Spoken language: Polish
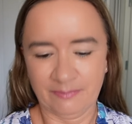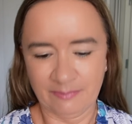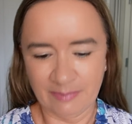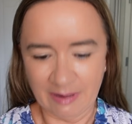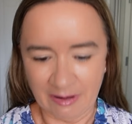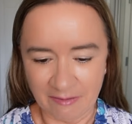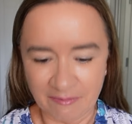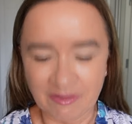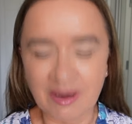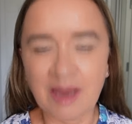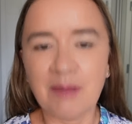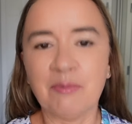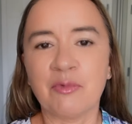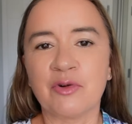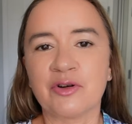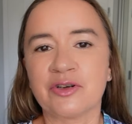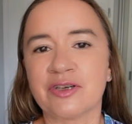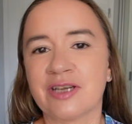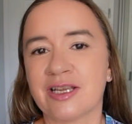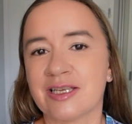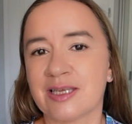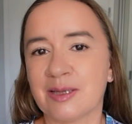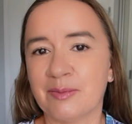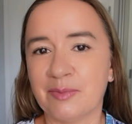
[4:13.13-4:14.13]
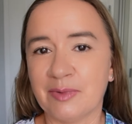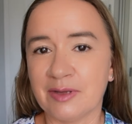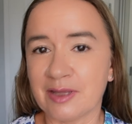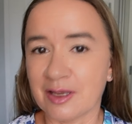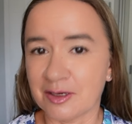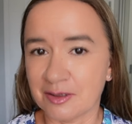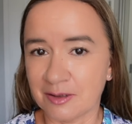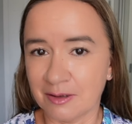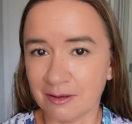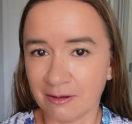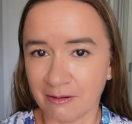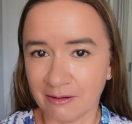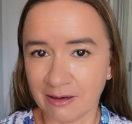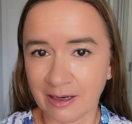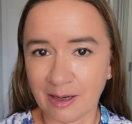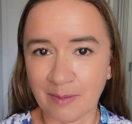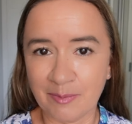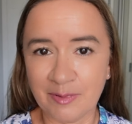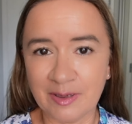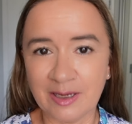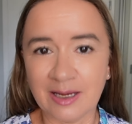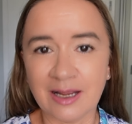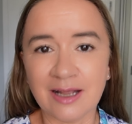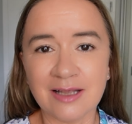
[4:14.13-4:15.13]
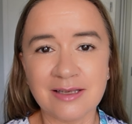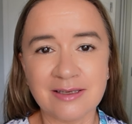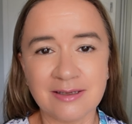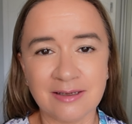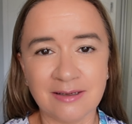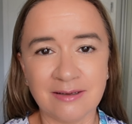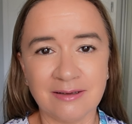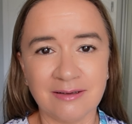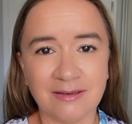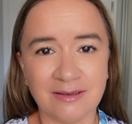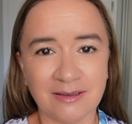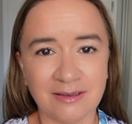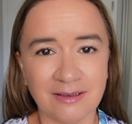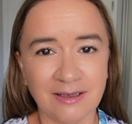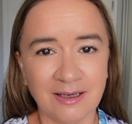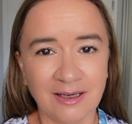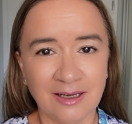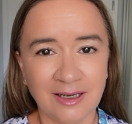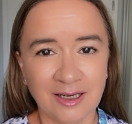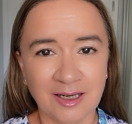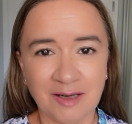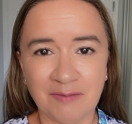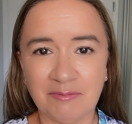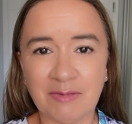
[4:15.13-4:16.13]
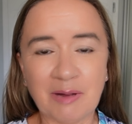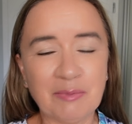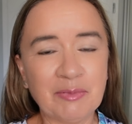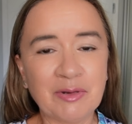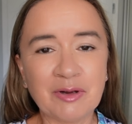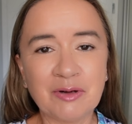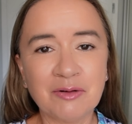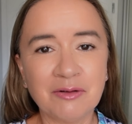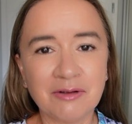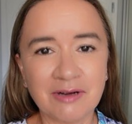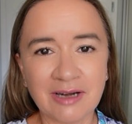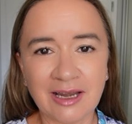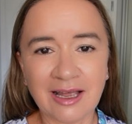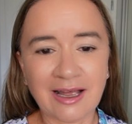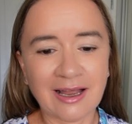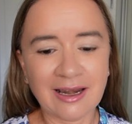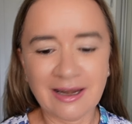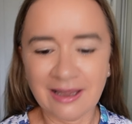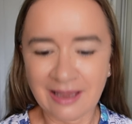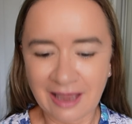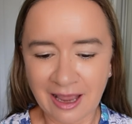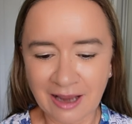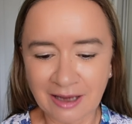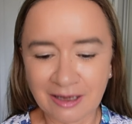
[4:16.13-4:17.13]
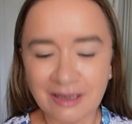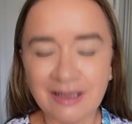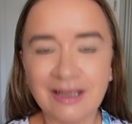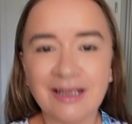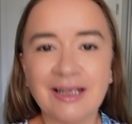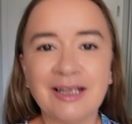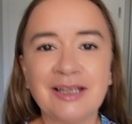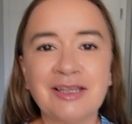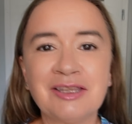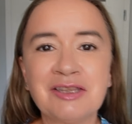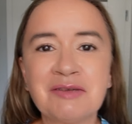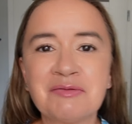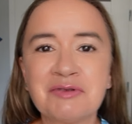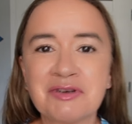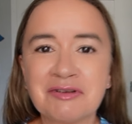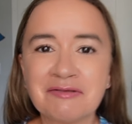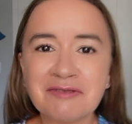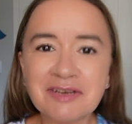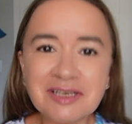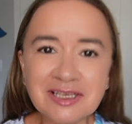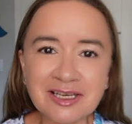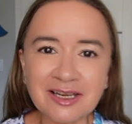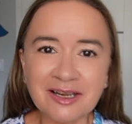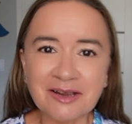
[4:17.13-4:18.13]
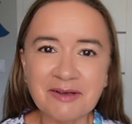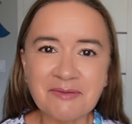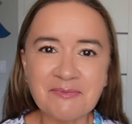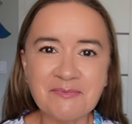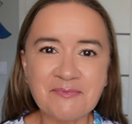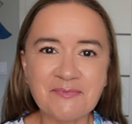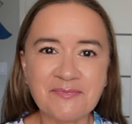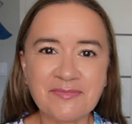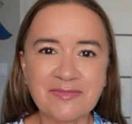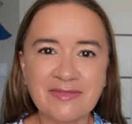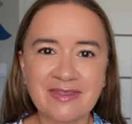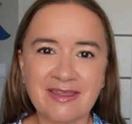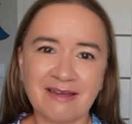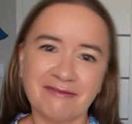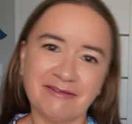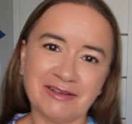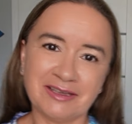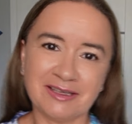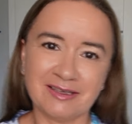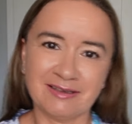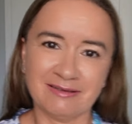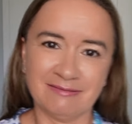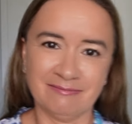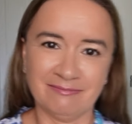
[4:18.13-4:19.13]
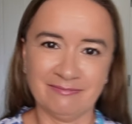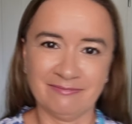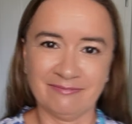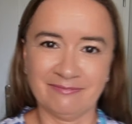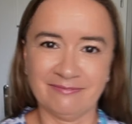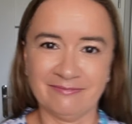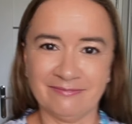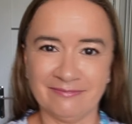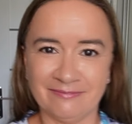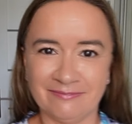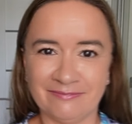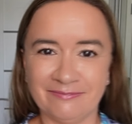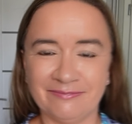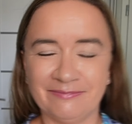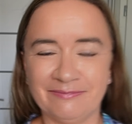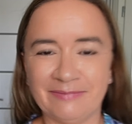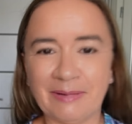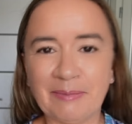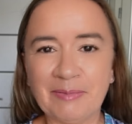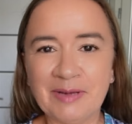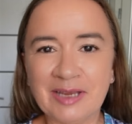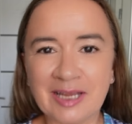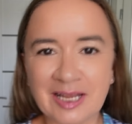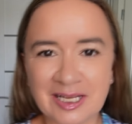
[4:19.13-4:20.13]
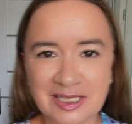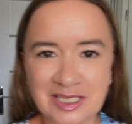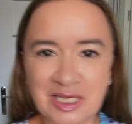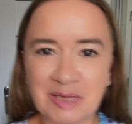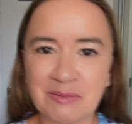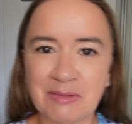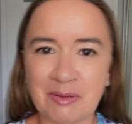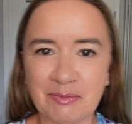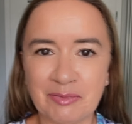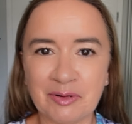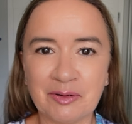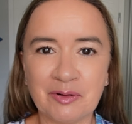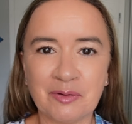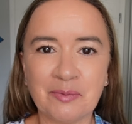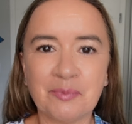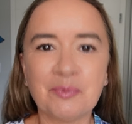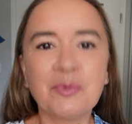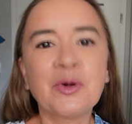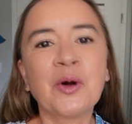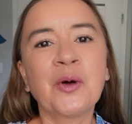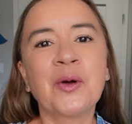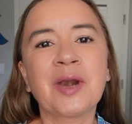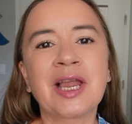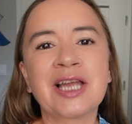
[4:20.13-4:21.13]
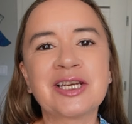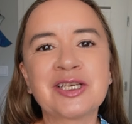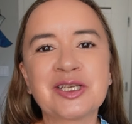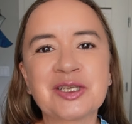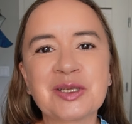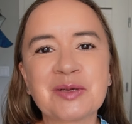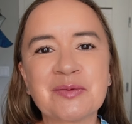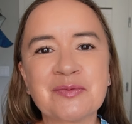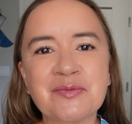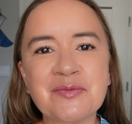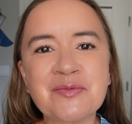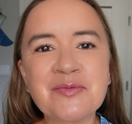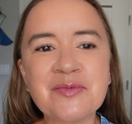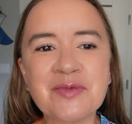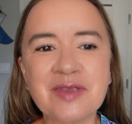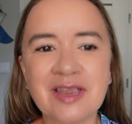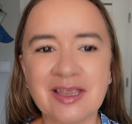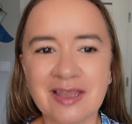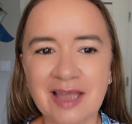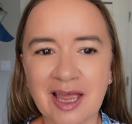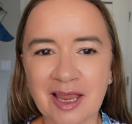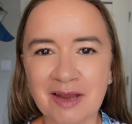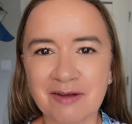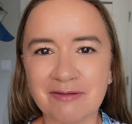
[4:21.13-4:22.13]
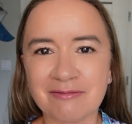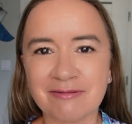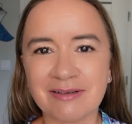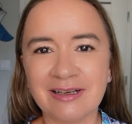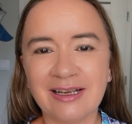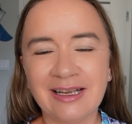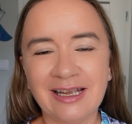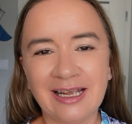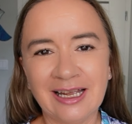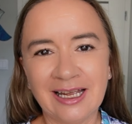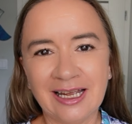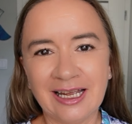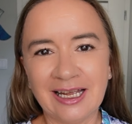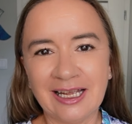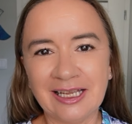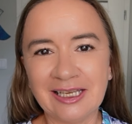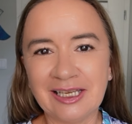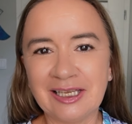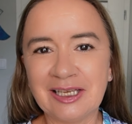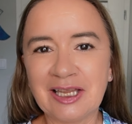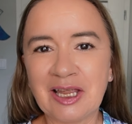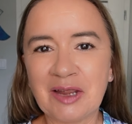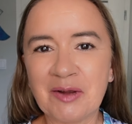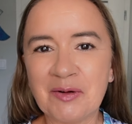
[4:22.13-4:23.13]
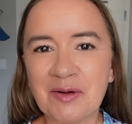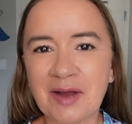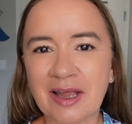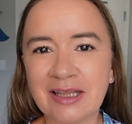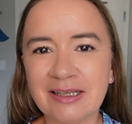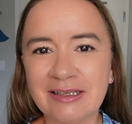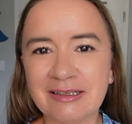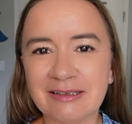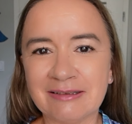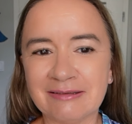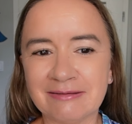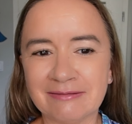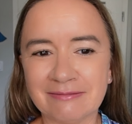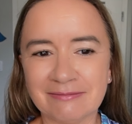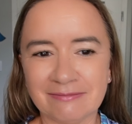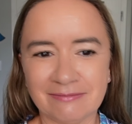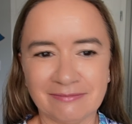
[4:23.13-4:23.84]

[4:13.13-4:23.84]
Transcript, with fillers: Pewnie można zapytać o drogę aplikacji i mapy Google, ale jak dobrze wiecie, nawet mm, aplikacje i mapy Google czasem nie dają, nie dają rady.